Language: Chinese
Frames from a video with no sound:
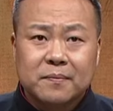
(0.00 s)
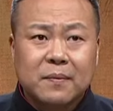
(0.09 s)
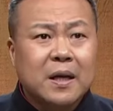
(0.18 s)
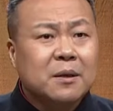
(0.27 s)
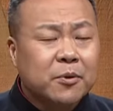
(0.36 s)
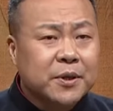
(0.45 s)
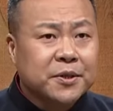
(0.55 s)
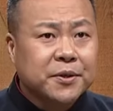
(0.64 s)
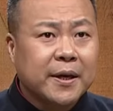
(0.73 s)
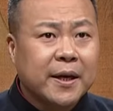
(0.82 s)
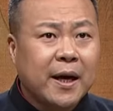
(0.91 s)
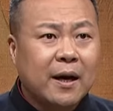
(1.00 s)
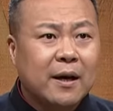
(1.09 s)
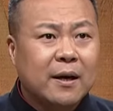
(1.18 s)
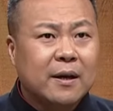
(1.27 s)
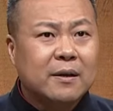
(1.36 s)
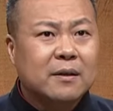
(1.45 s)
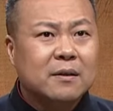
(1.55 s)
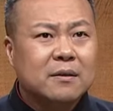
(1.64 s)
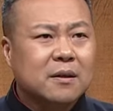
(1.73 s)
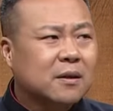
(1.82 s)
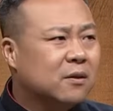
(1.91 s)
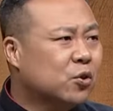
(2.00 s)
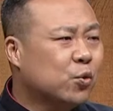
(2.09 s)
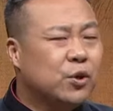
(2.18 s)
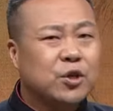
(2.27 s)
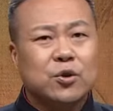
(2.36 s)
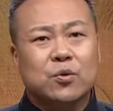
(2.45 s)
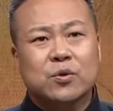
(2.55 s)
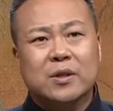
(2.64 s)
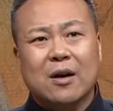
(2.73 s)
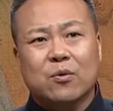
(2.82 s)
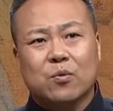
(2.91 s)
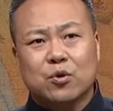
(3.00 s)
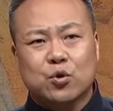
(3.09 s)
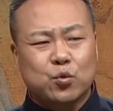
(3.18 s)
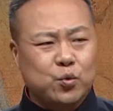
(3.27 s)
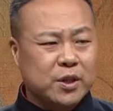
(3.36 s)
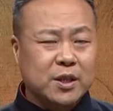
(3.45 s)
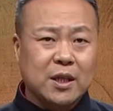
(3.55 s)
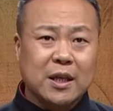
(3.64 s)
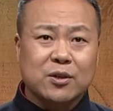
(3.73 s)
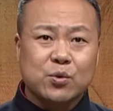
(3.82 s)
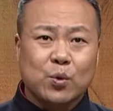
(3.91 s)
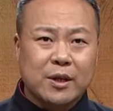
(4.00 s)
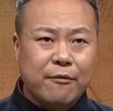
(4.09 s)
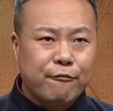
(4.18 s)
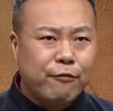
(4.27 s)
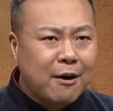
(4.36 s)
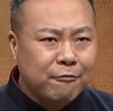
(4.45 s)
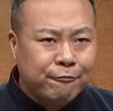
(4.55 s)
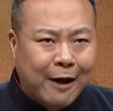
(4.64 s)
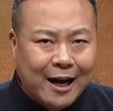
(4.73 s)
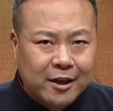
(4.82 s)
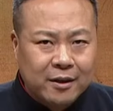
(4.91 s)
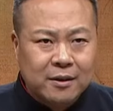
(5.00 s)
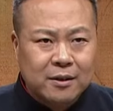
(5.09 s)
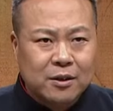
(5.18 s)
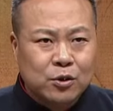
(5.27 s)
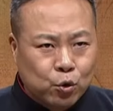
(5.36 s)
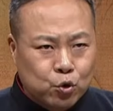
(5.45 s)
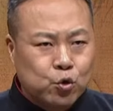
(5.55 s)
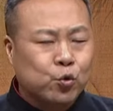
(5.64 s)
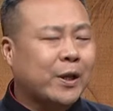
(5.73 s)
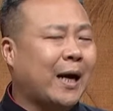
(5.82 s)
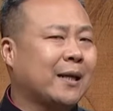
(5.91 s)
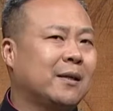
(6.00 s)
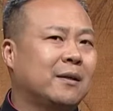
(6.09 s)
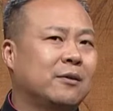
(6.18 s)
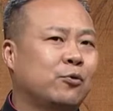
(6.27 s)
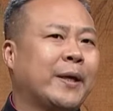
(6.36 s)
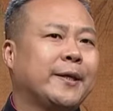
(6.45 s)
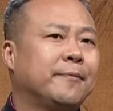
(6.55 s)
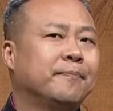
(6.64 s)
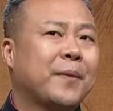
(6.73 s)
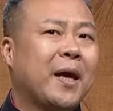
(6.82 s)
为什么会失灵啊？这跟春秋战国初期的那个作战方法呀有重大的原因。